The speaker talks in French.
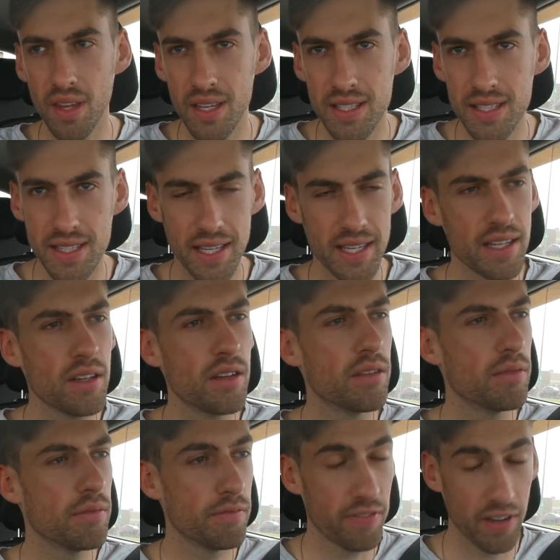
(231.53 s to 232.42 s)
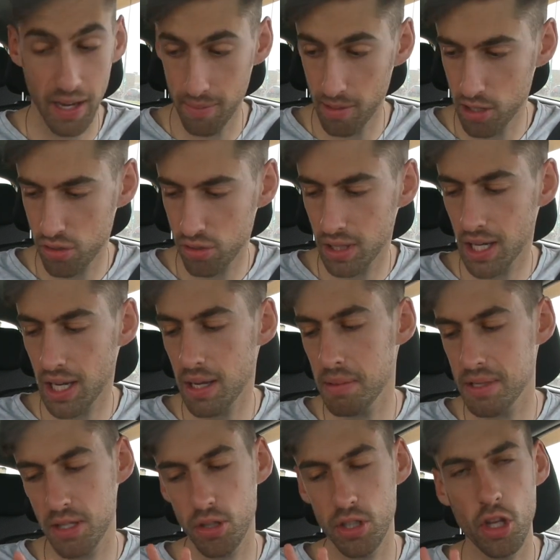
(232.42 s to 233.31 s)
C'est vraiment sucré,
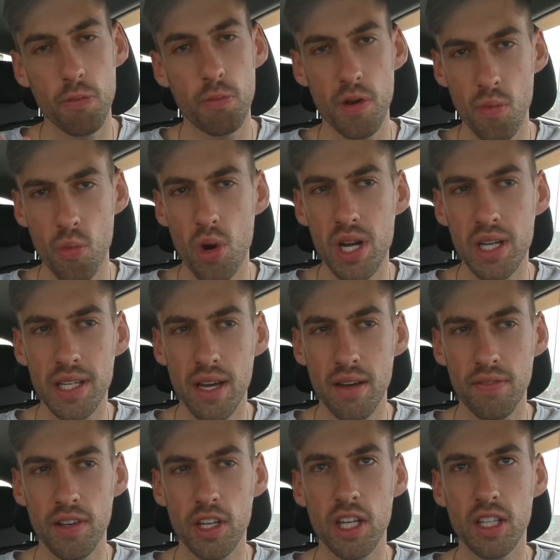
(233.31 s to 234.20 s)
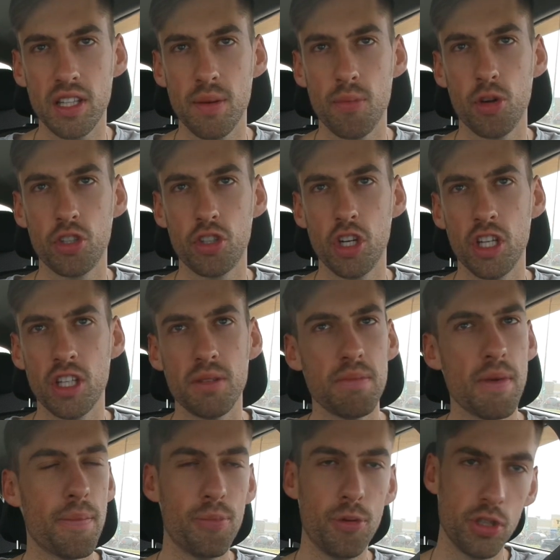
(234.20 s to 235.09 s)
mais ça goûte un peu moins le café que Tim Hortons,
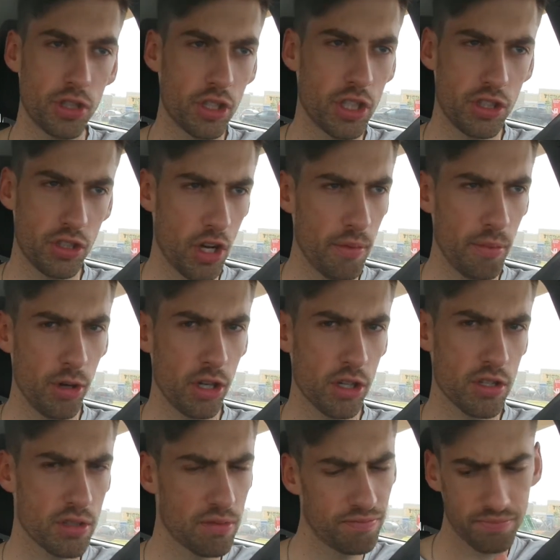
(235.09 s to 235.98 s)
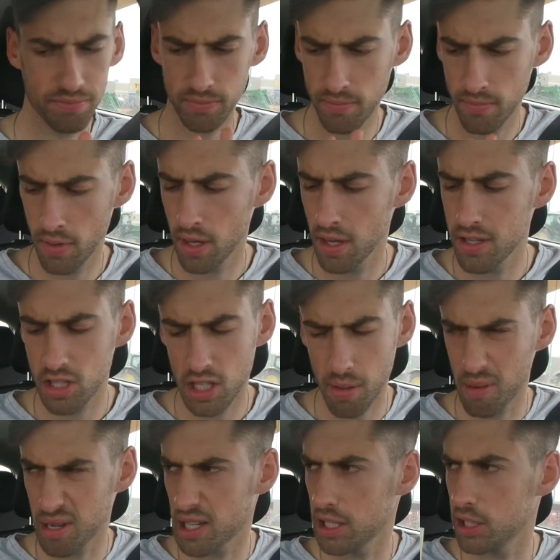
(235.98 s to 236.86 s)
mais plus que Starbucks.
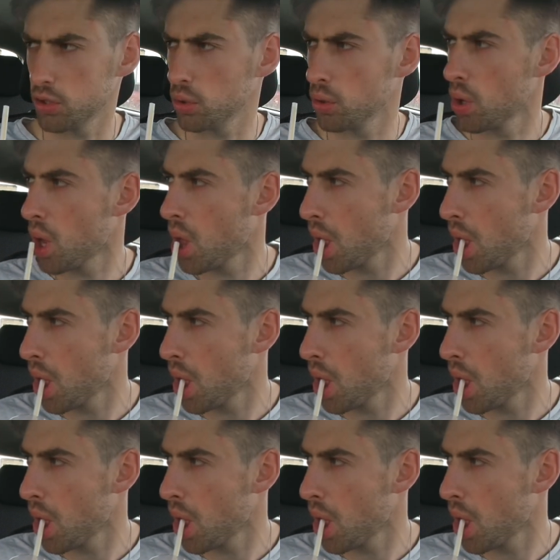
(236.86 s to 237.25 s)
comme entre les deux.